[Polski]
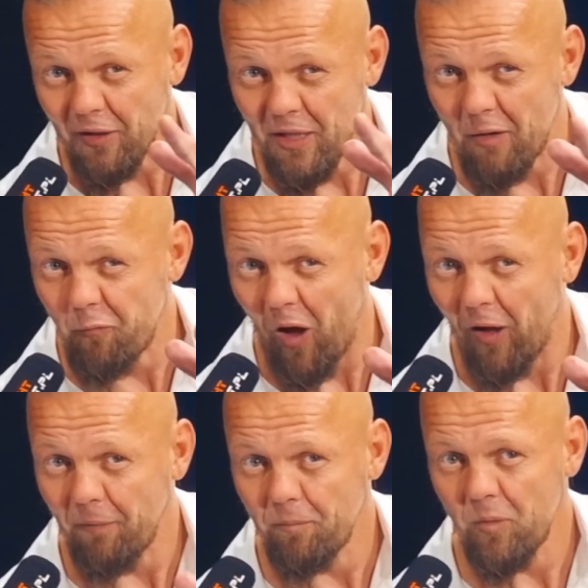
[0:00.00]
nie lwa.
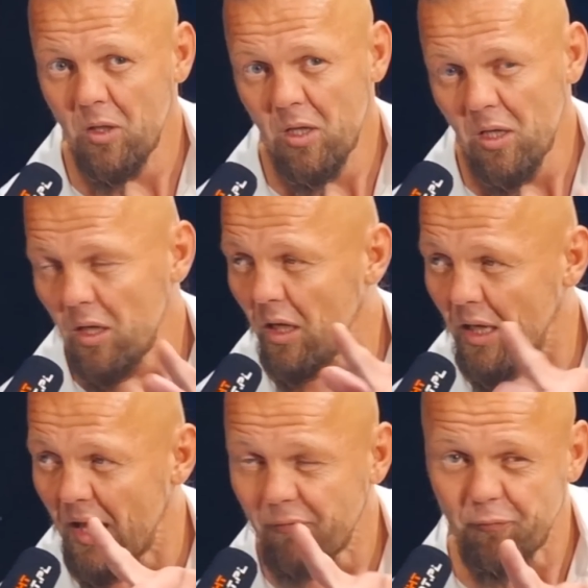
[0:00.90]

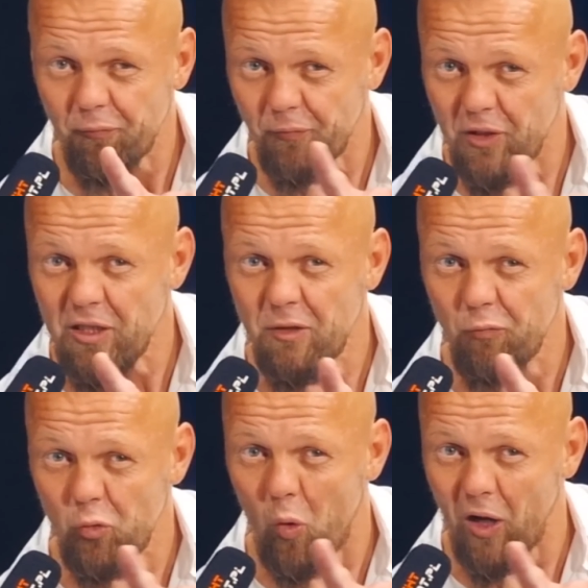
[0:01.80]
Lew
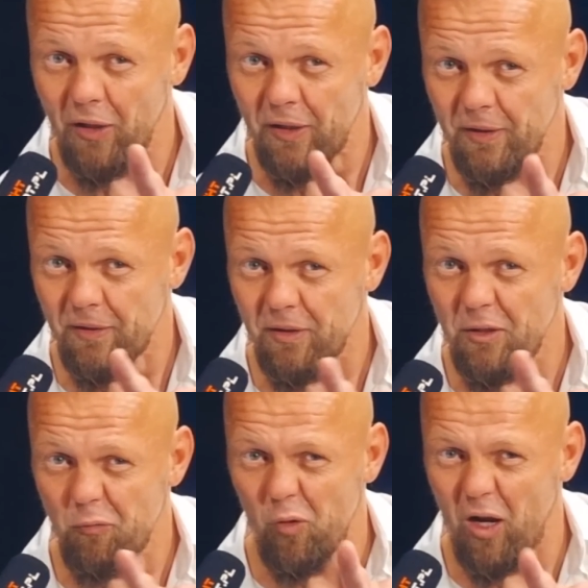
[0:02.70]
indywidualny,
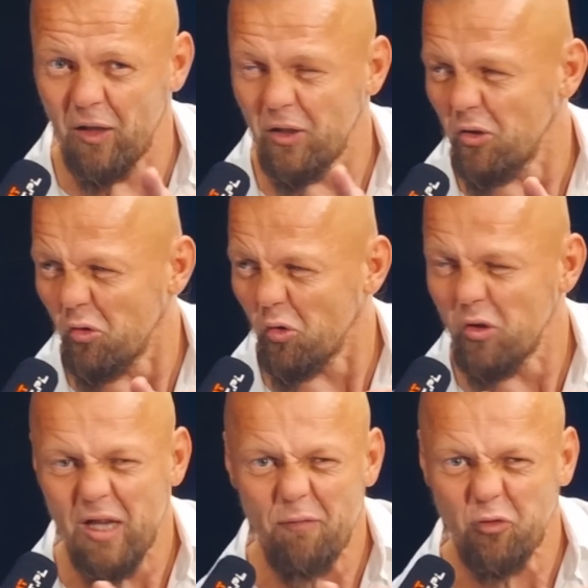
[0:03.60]
indywidualny. To
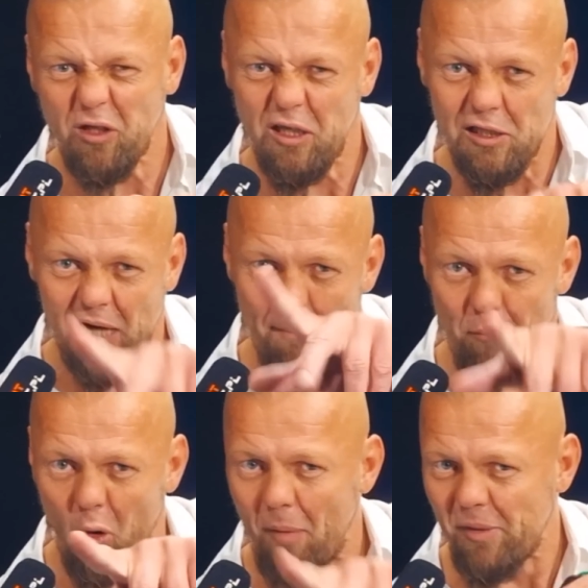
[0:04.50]
lew to taki
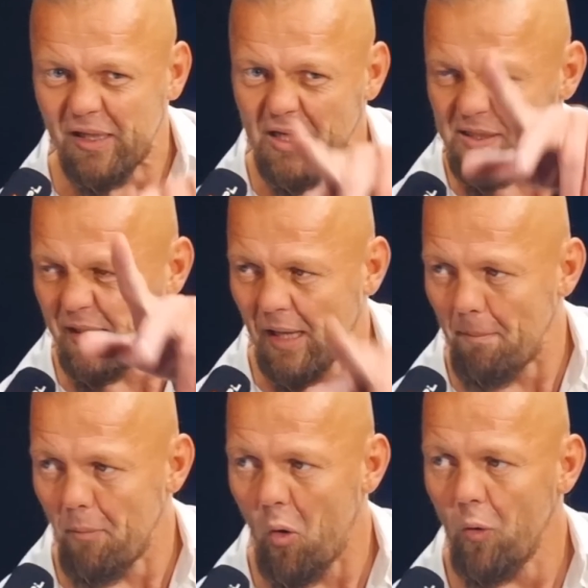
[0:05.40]
Rambo, amerykański
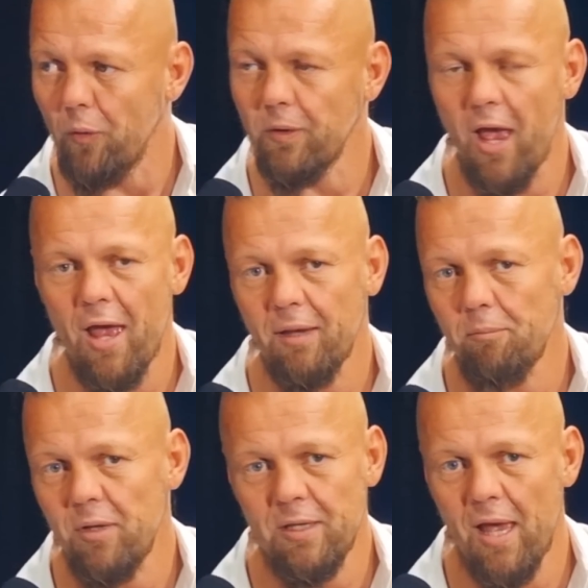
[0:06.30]
Rambo. Nie,
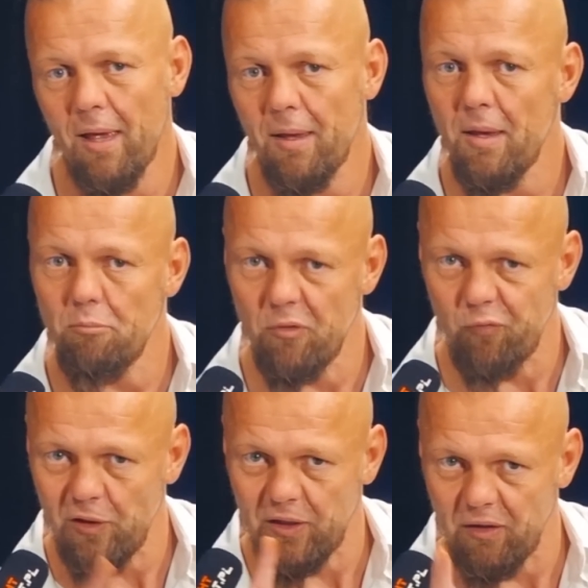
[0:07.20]
my nie. My
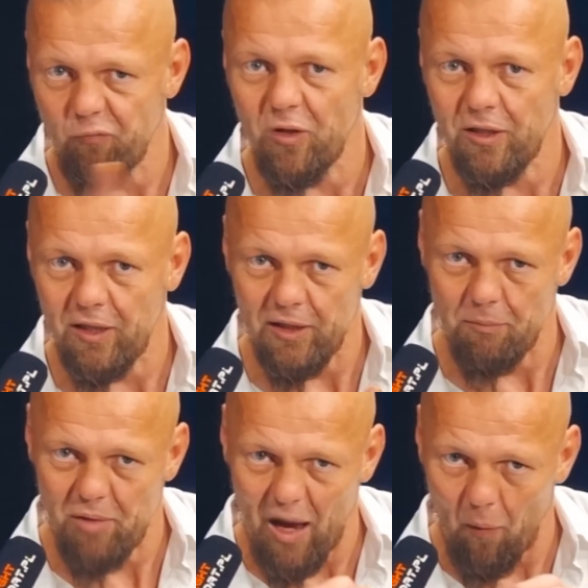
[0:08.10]
wilki, wilki i
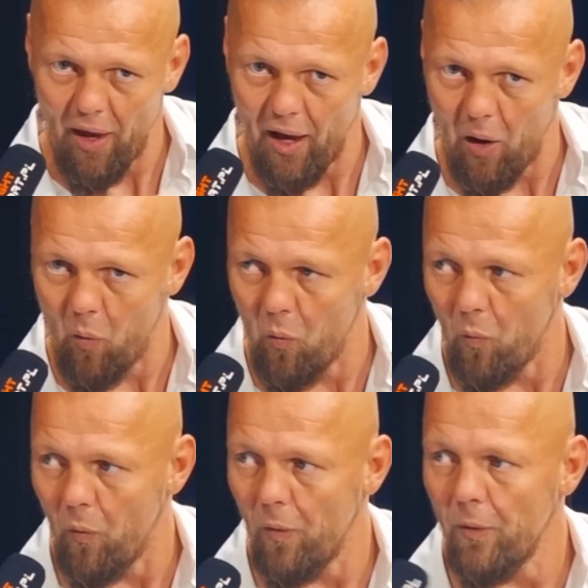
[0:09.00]
białe, au.
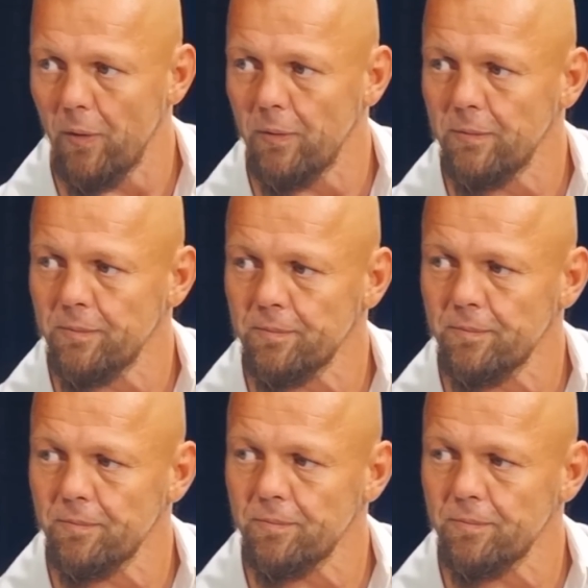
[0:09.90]
Właśnie.